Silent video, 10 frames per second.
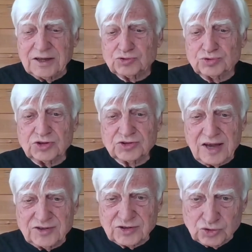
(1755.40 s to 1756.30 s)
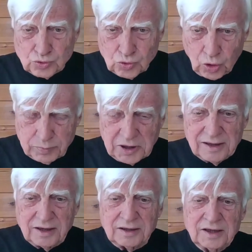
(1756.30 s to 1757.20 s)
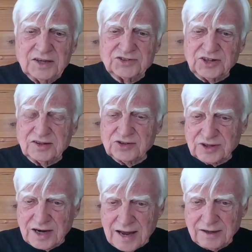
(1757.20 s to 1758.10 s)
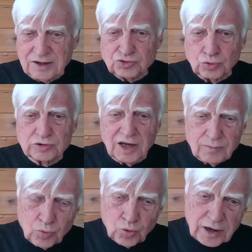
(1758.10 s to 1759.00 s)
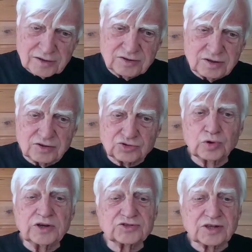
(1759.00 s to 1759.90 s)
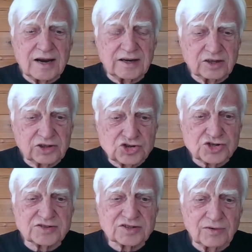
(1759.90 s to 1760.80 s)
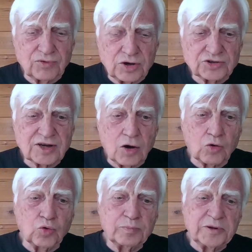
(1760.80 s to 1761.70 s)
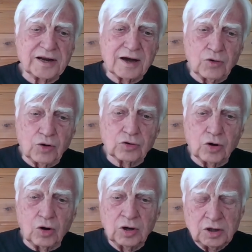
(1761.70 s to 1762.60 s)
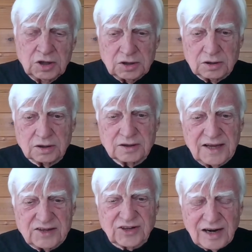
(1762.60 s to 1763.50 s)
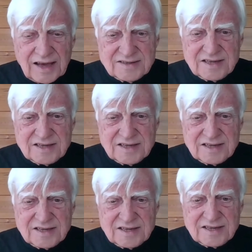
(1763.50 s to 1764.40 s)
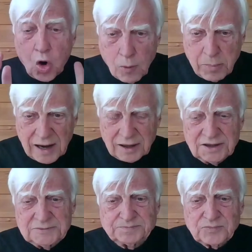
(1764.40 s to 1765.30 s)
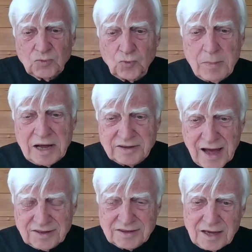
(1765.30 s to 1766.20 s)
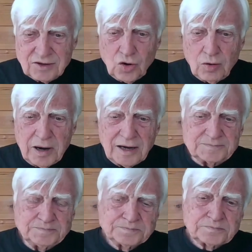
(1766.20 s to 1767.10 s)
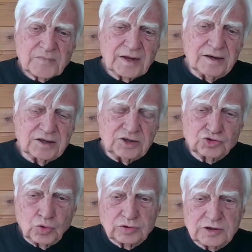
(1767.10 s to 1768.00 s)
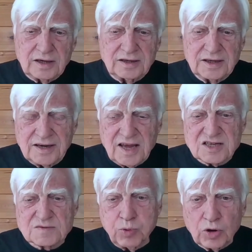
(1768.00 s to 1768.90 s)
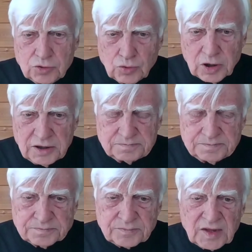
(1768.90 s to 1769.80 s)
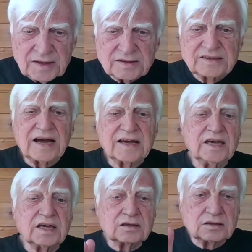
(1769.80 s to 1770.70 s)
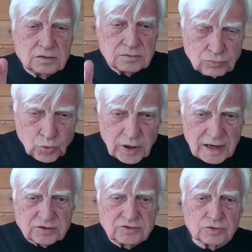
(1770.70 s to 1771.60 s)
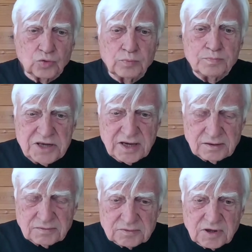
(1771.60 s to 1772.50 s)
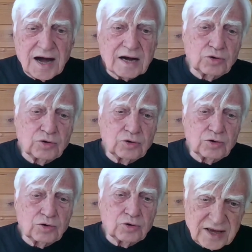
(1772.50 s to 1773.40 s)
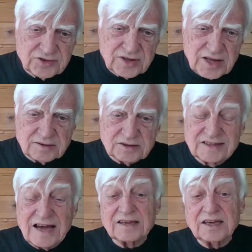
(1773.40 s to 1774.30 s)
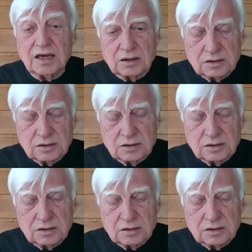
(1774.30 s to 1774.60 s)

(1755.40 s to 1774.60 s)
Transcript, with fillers: księcia Lazara, że obydwaj dowódcy i sułtan i książę zginęli. E, Kneza Lazara, da su oba komandanta i oba e, i sultan i knez poginuli, da je Murat ubijen, kako to se ne zna, da je